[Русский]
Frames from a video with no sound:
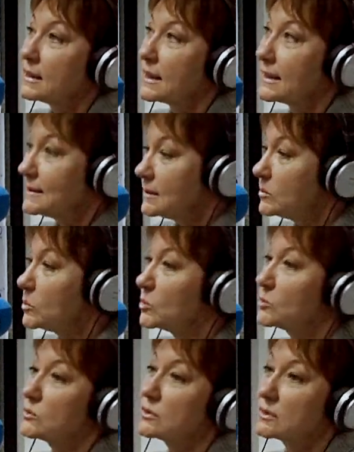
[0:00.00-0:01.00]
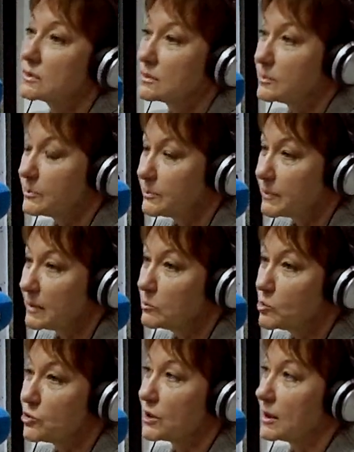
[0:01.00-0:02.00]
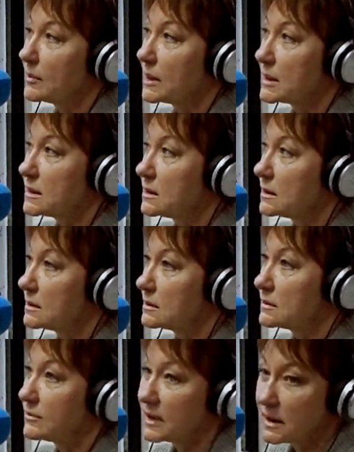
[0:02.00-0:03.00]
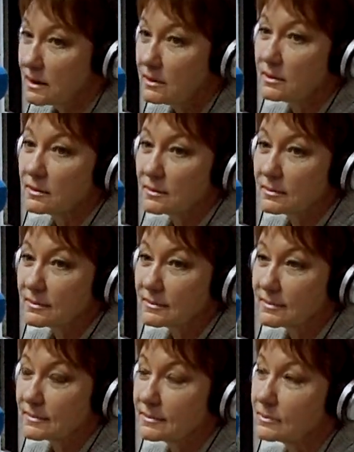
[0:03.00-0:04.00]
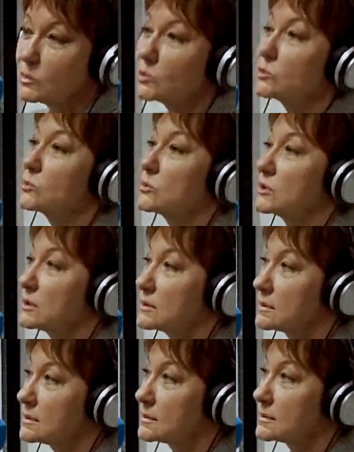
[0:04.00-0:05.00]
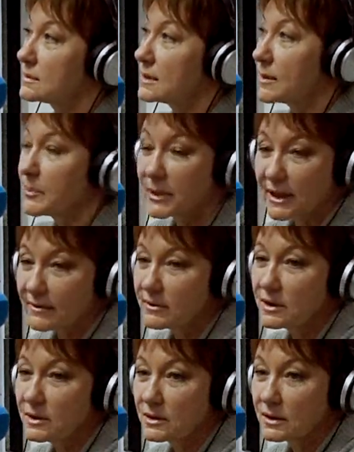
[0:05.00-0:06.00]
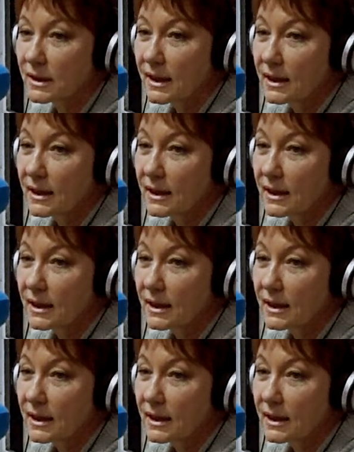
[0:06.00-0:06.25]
Они могут э, помочь команде творить могут э, направить.